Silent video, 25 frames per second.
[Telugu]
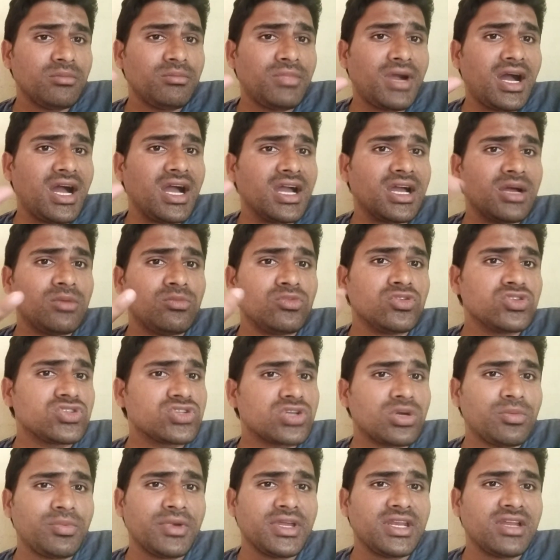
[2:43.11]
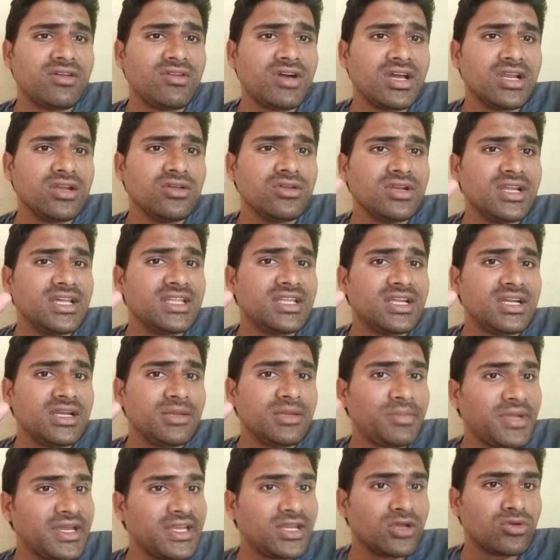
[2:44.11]
బాగా ముడుచుకుపోయిన వాళ్ళు లేదంటే
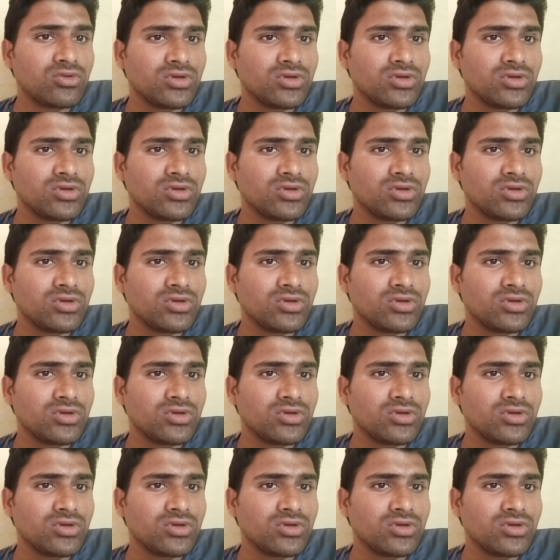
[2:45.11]
పైన